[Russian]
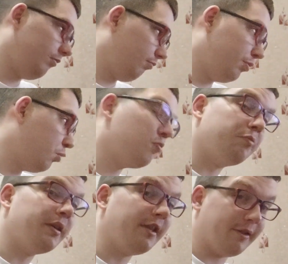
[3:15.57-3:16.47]
Почему
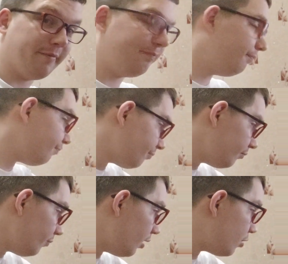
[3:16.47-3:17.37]
бы и нет.
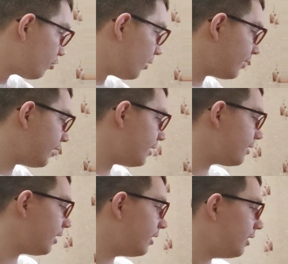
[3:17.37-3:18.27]
Что
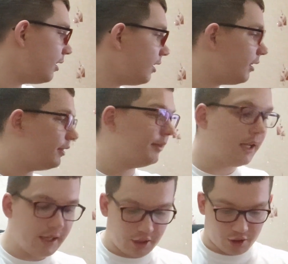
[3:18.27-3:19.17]
касается
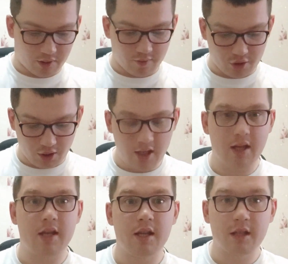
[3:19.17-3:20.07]
дальнейших движений
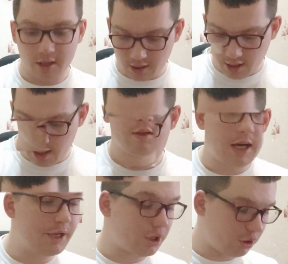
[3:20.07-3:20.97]
и так далее.
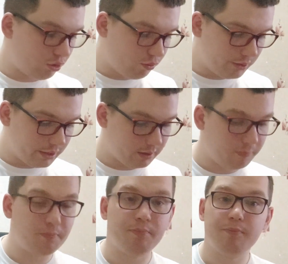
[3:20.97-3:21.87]
Дальше, а что у нас
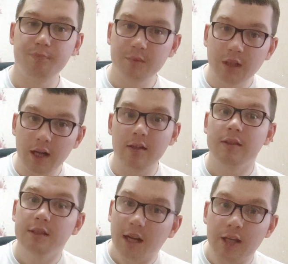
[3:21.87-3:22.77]
да,
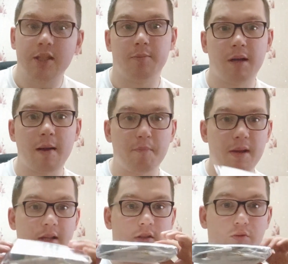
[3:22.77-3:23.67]
дальше по
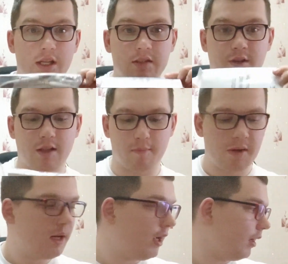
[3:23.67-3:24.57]
комплекту. У нас в этом
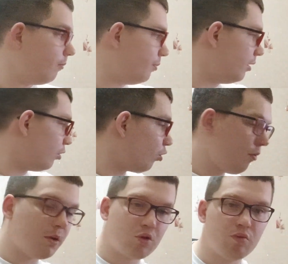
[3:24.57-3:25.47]
был,
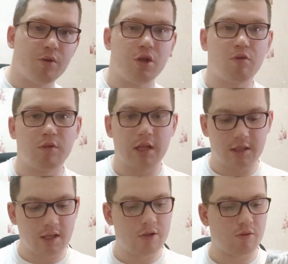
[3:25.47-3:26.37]
кроме сумочки, у
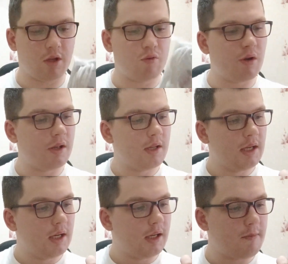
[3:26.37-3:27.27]
нас есть вот такой
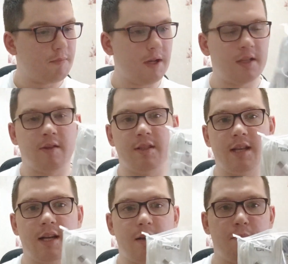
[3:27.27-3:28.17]
комплектик
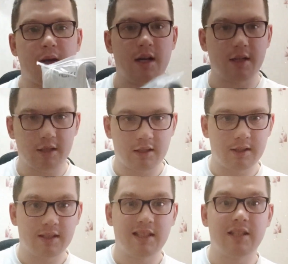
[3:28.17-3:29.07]
всякой
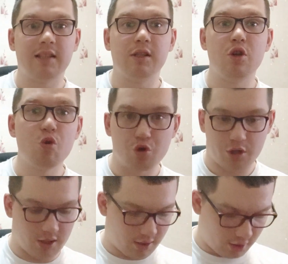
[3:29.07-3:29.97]

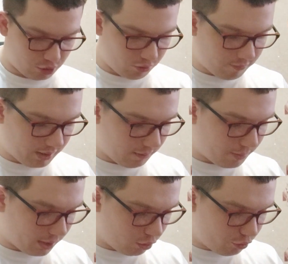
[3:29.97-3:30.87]
барахлюшки. И что в этой
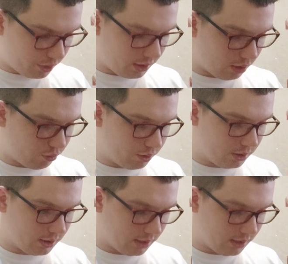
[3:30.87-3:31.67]
барахлюшке находится?